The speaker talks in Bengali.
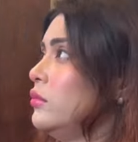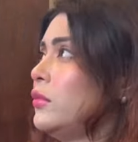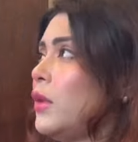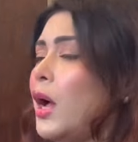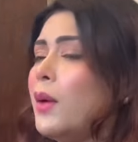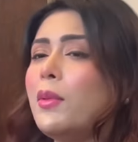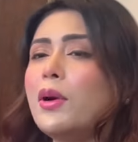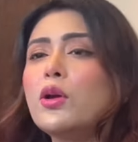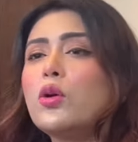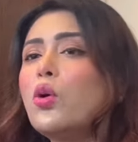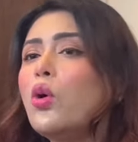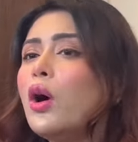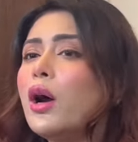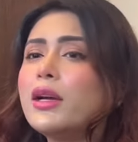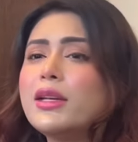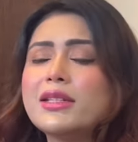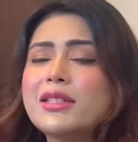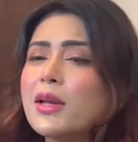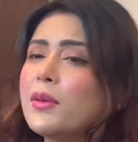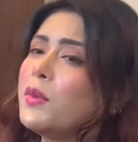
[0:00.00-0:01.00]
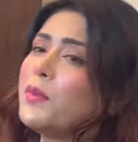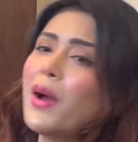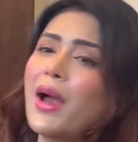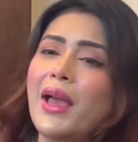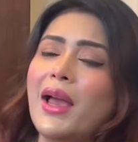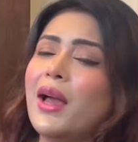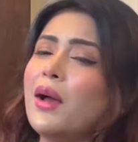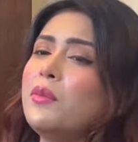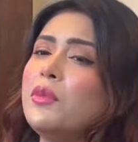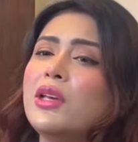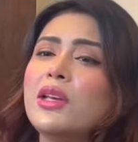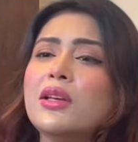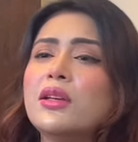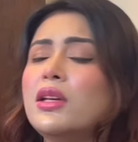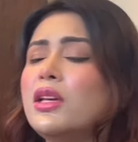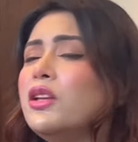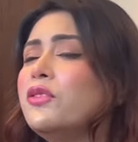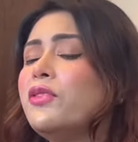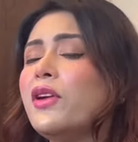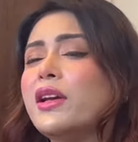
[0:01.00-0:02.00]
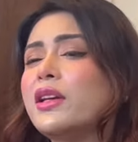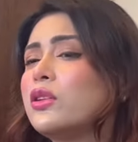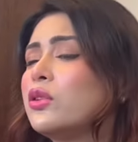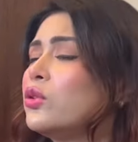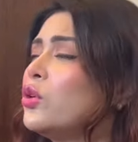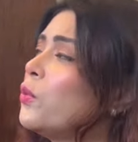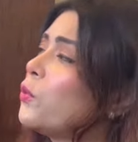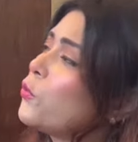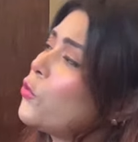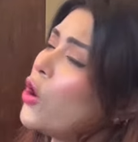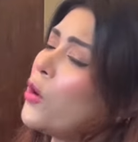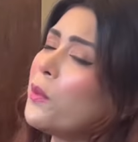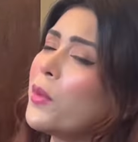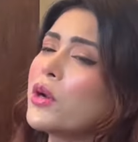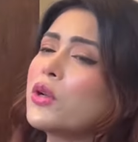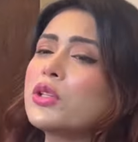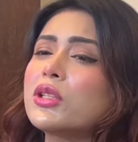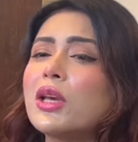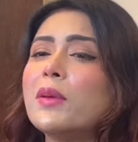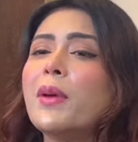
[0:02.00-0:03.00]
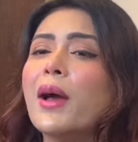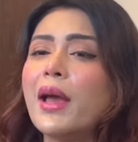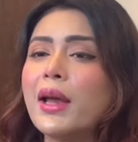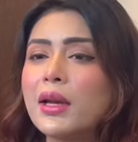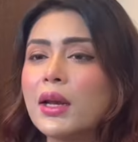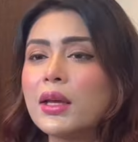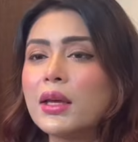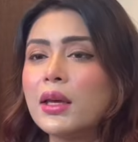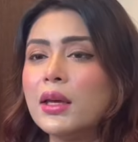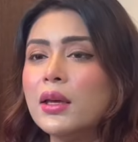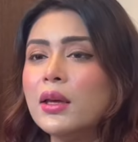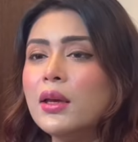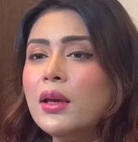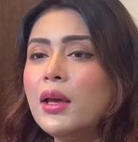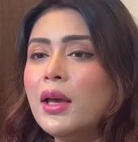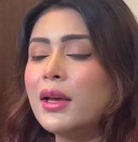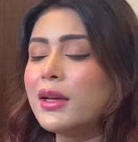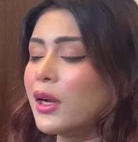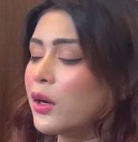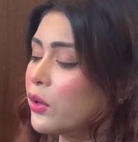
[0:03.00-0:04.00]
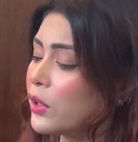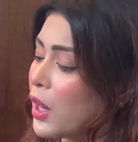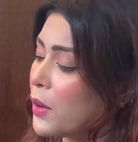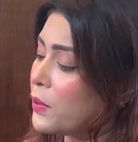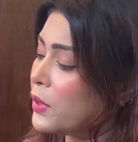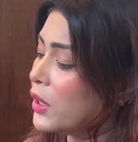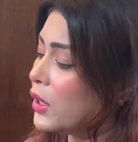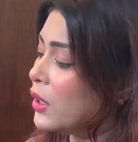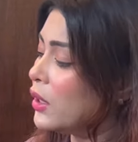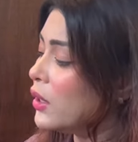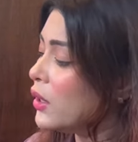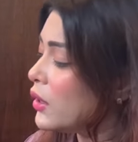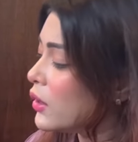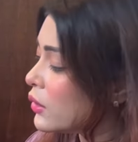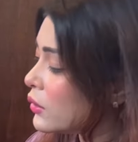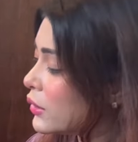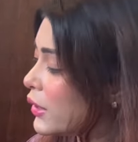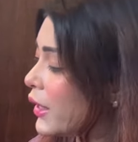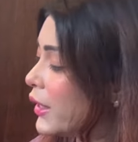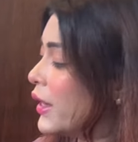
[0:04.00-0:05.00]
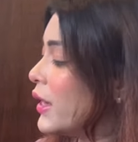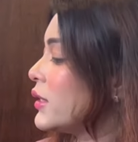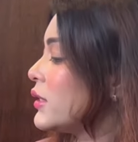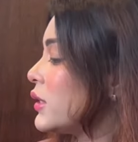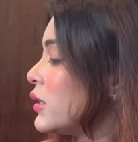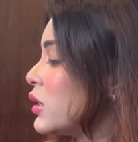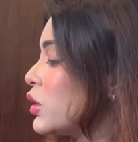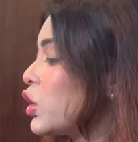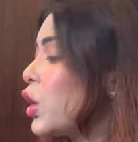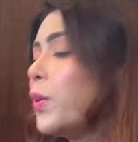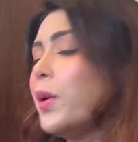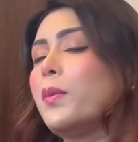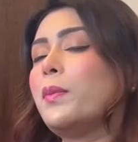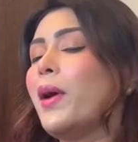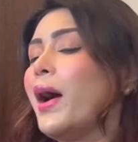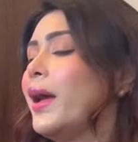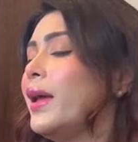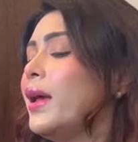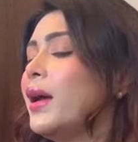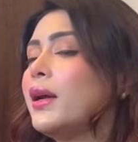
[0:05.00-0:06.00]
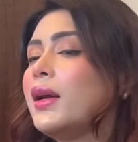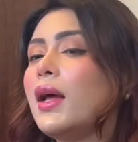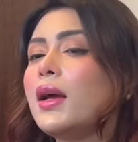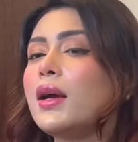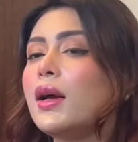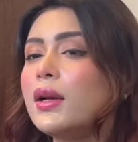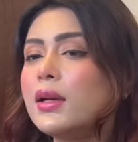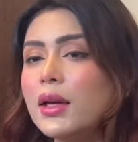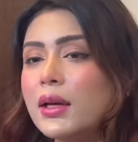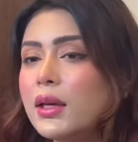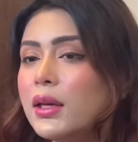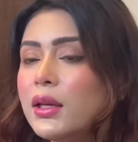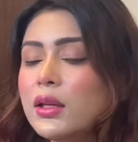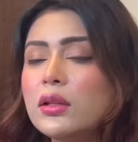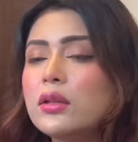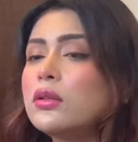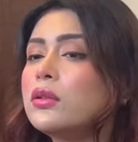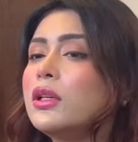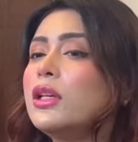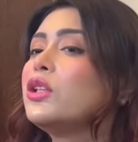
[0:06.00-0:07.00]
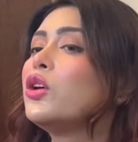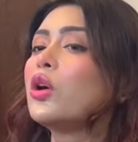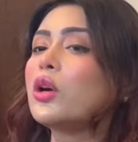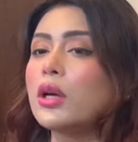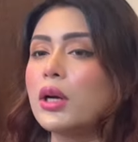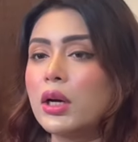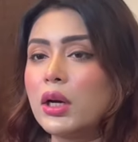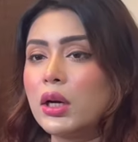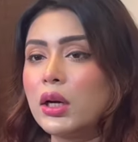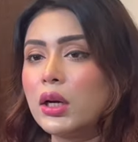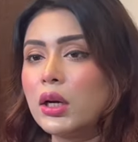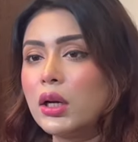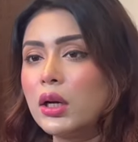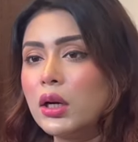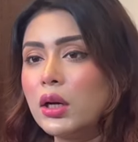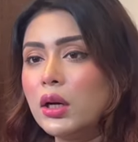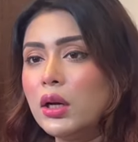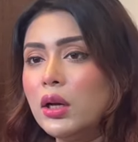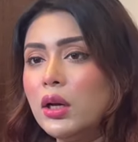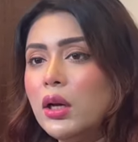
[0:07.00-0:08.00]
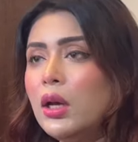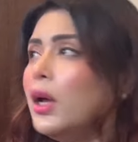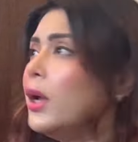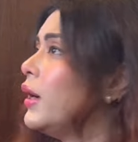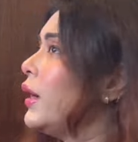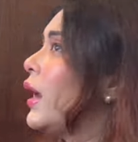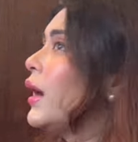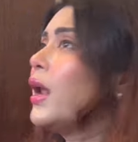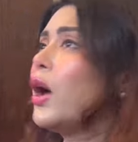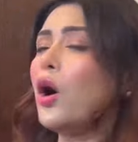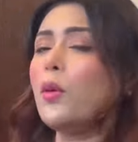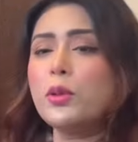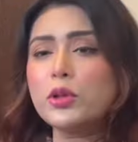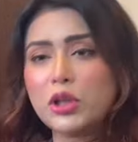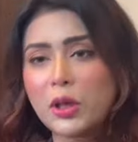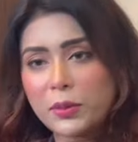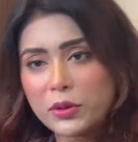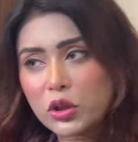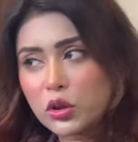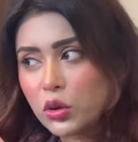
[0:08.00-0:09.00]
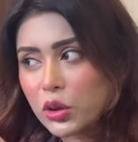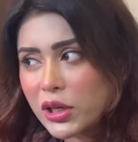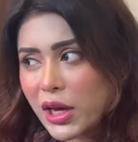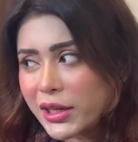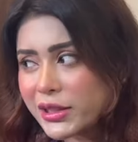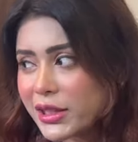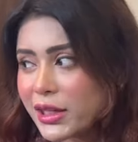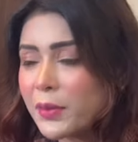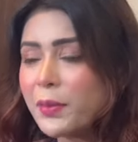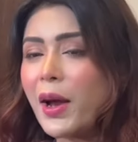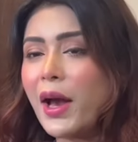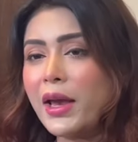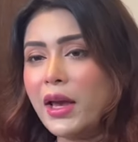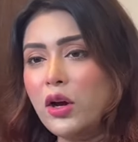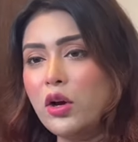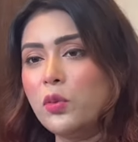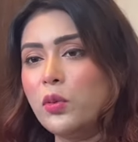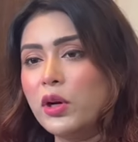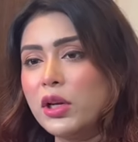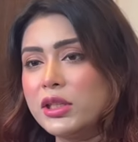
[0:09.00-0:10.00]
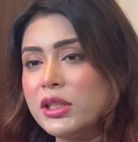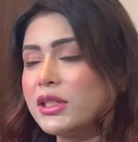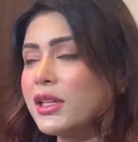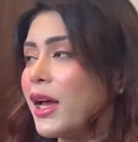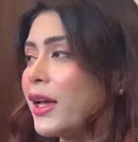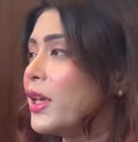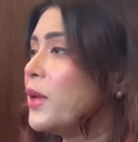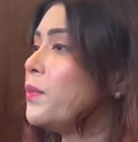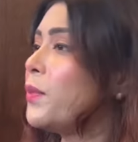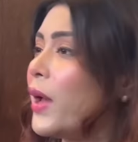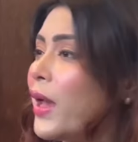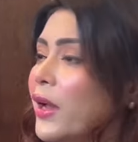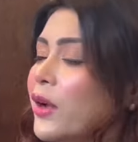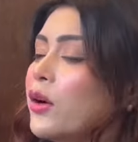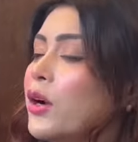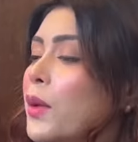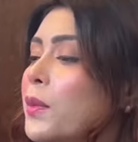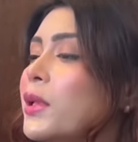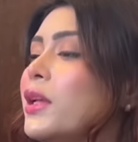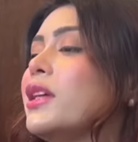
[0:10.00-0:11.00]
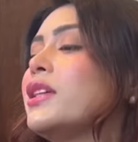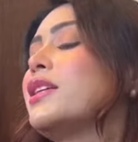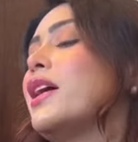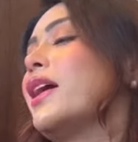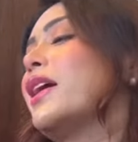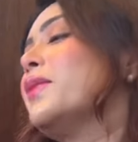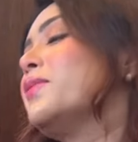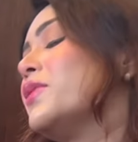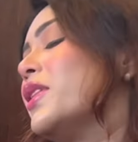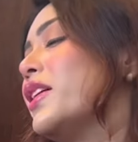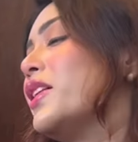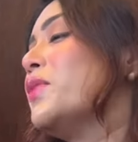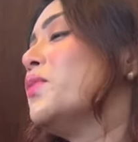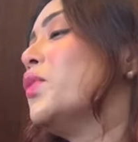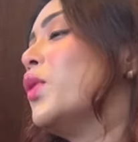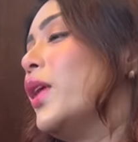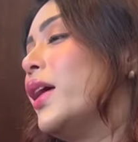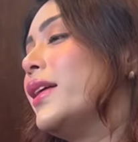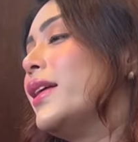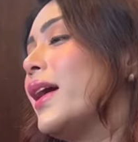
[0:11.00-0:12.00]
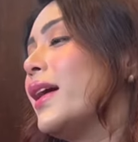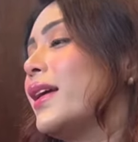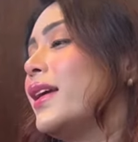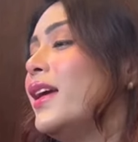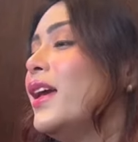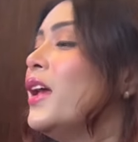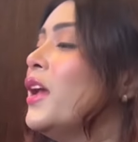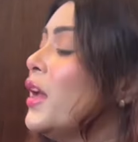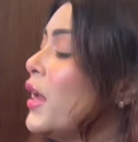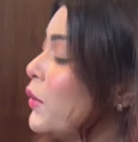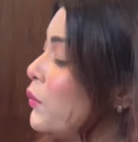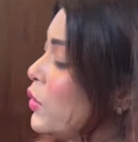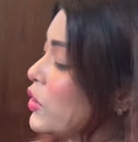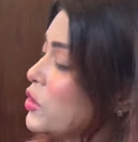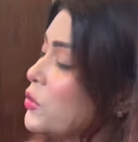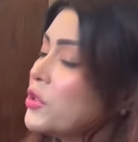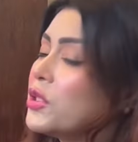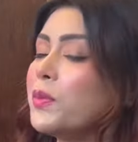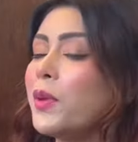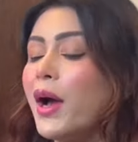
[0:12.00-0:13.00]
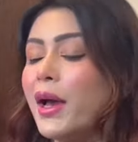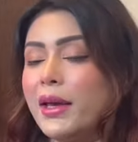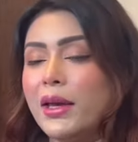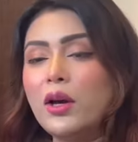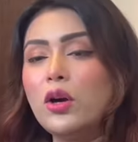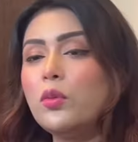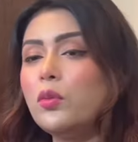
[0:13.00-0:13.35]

আমার কো আর্টিস্ট আমি ভাইয়া আমি ইনফ্যাক্ট খুব কম মানুষকে ভাইয়া ডাকি কারণ আমি দেখে এসেছি সবাই ভাইয়া ডাকা ডাকি কি না না অবশ্যই আমি তো দুই এক জায়গায় ভাইয়াও বলেছি সাকিব ভাইয়া কারণ আমি তাকে সাকিব সাকিব বলেই ডাকি মাঝে মাঝে ভাইয়াও